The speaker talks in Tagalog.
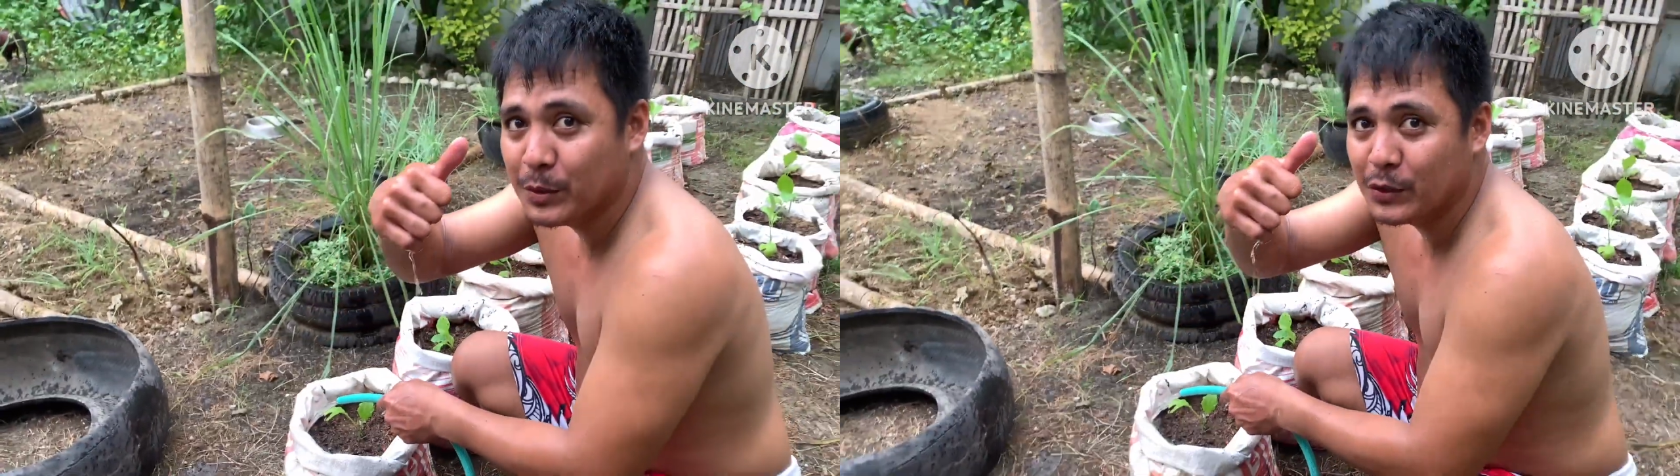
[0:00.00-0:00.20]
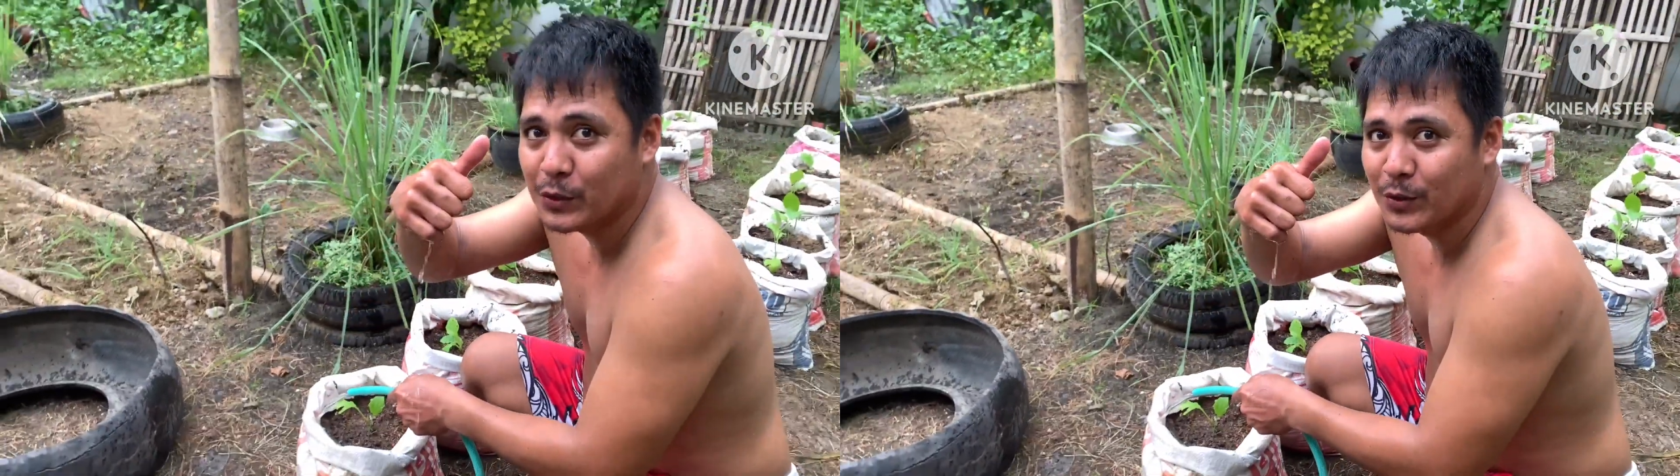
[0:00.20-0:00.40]

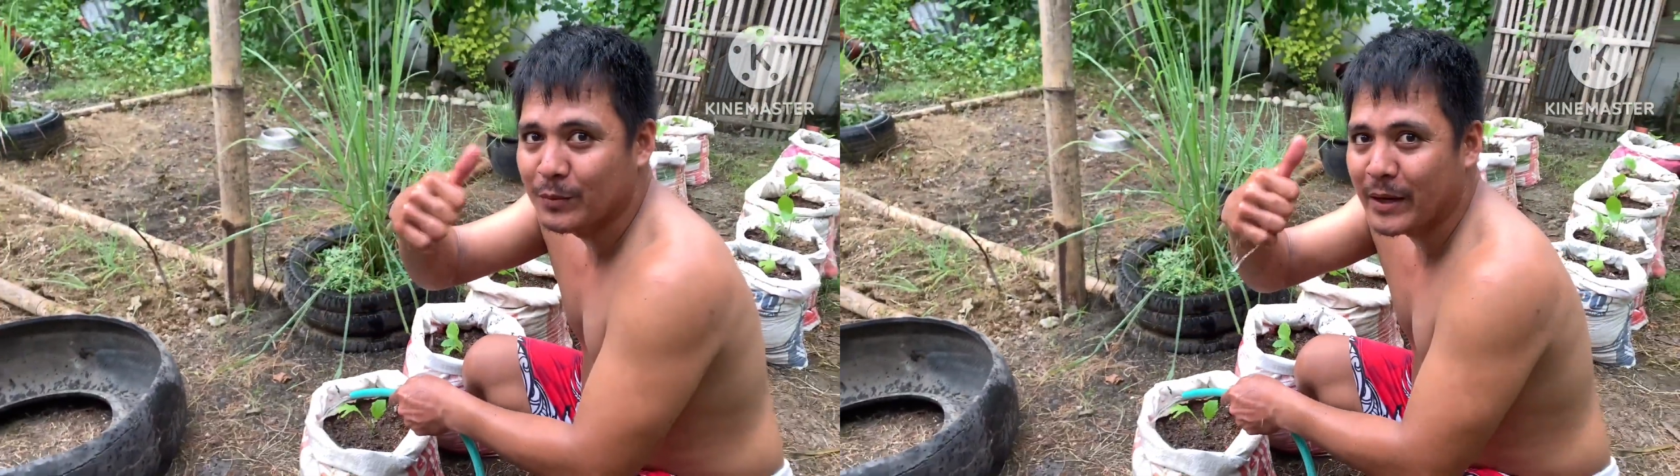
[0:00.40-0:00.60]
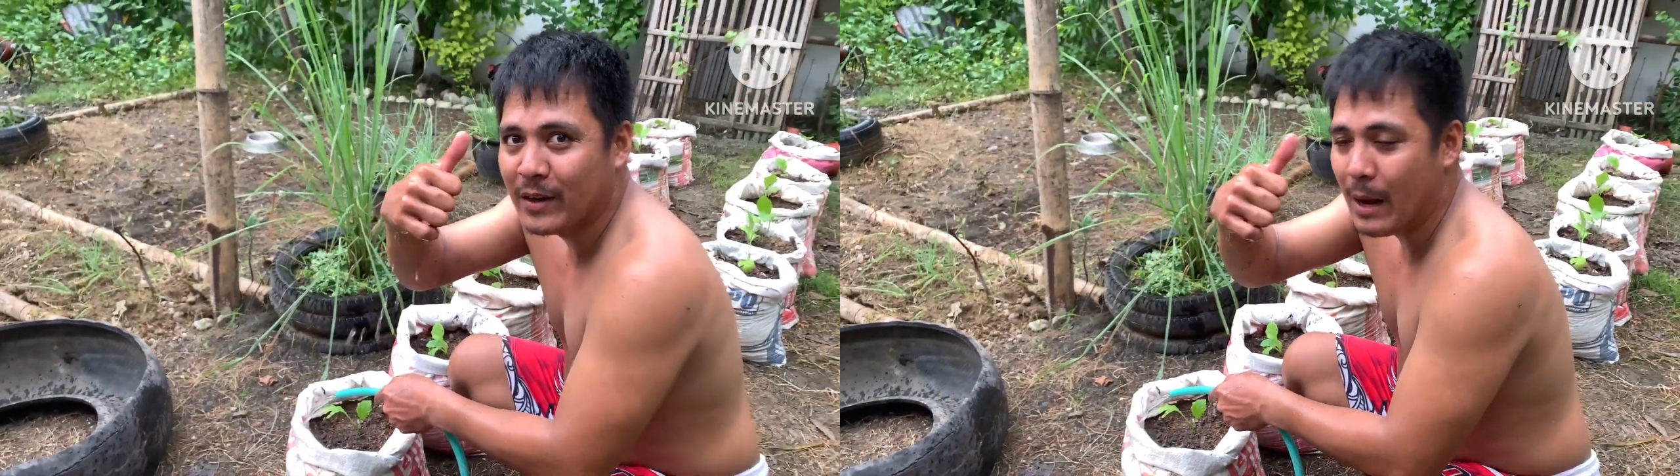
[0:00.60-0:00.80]
video
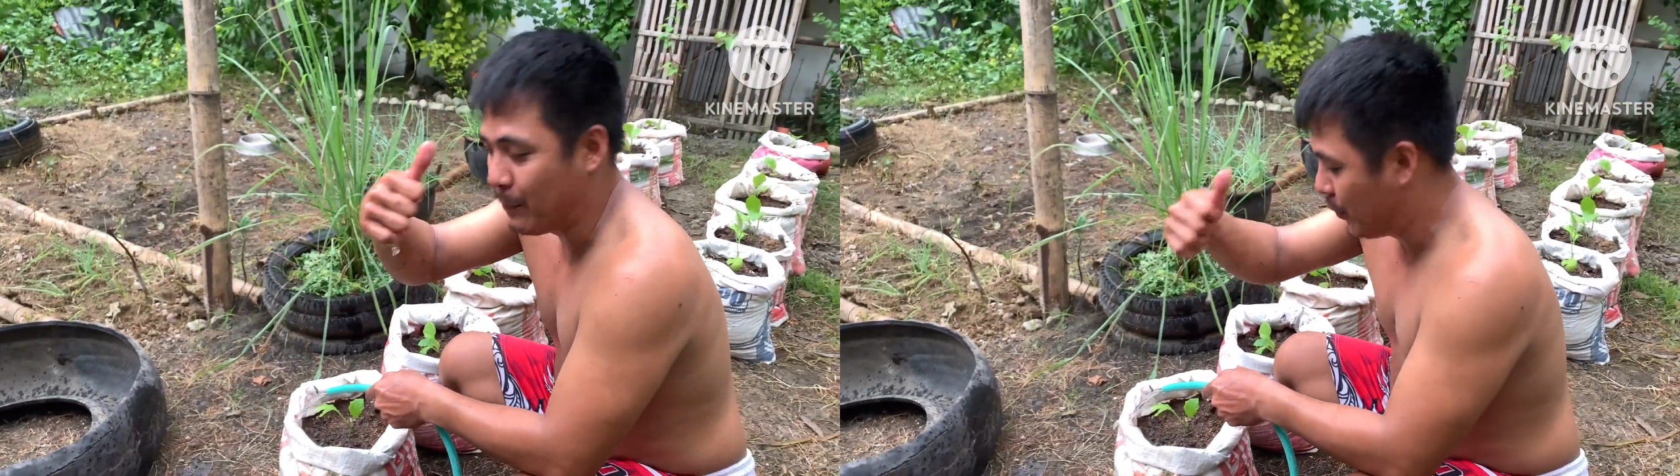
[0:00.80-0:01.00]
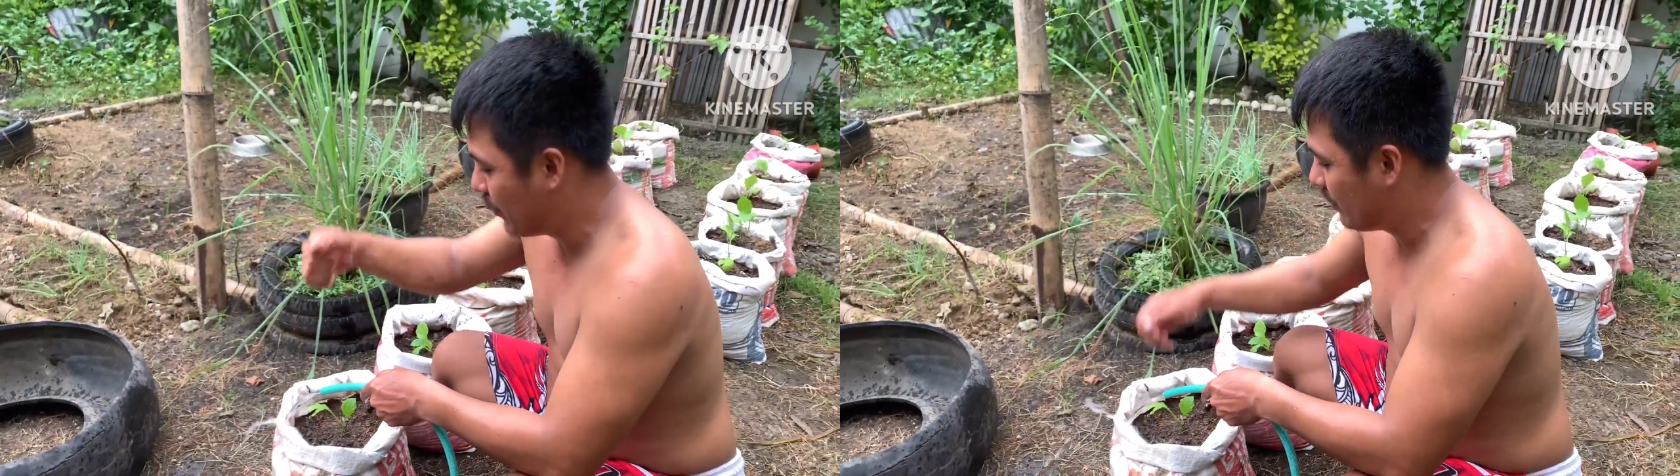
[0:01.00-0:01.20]
ngayong
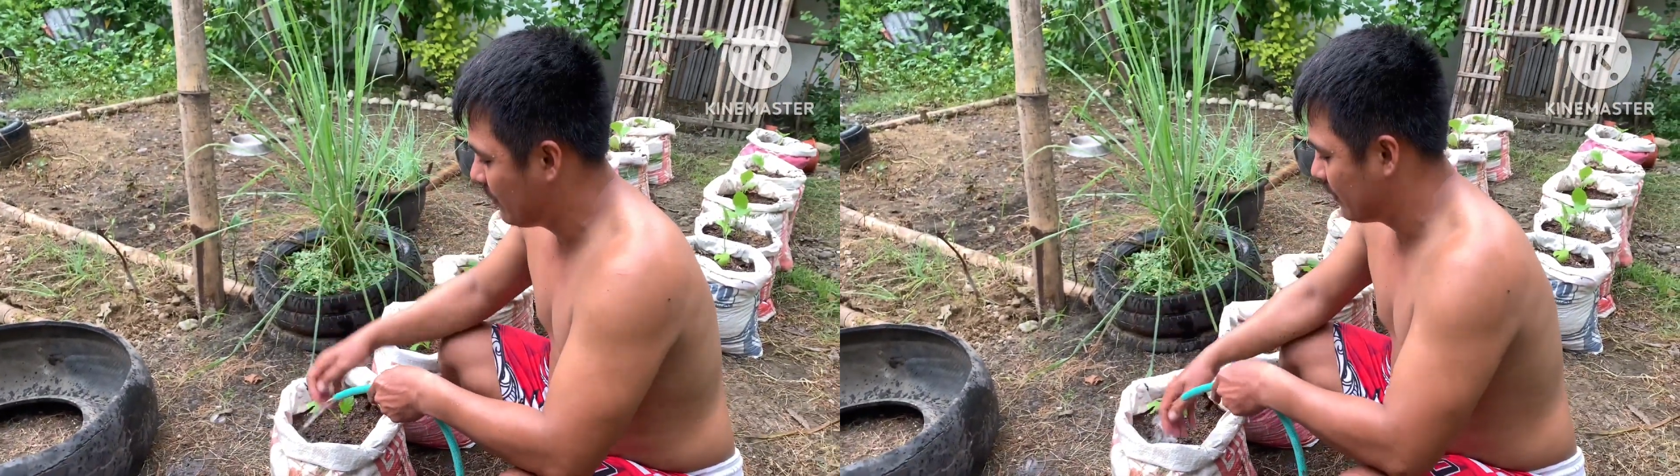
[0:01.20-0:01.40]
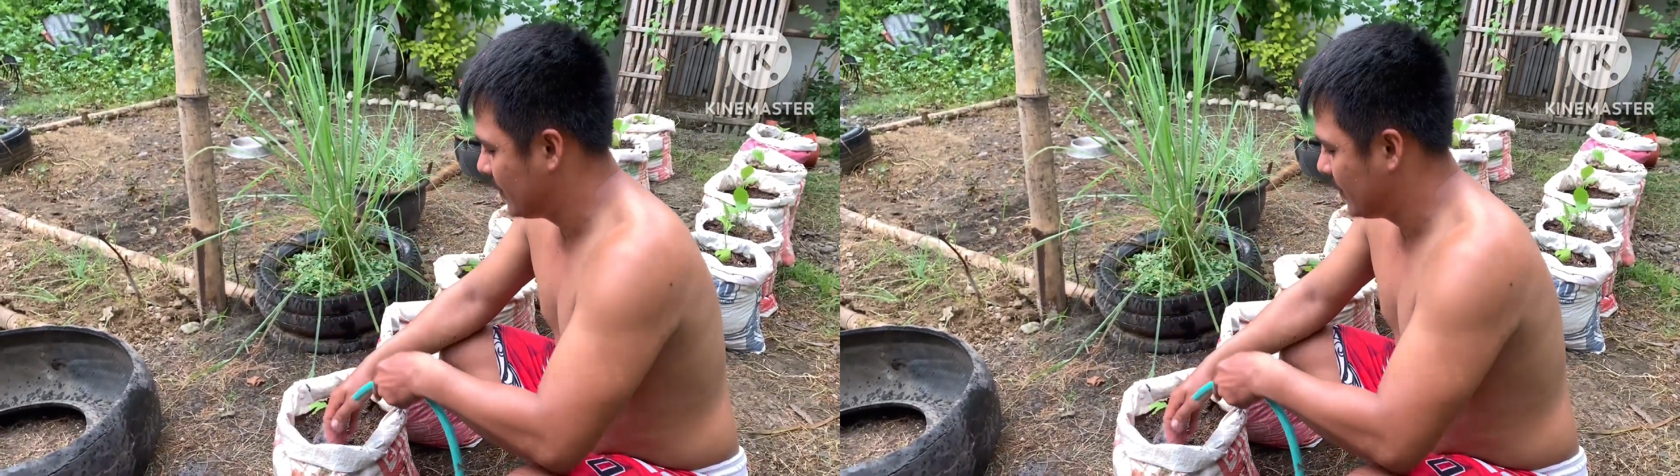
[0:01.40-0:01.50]
hapon.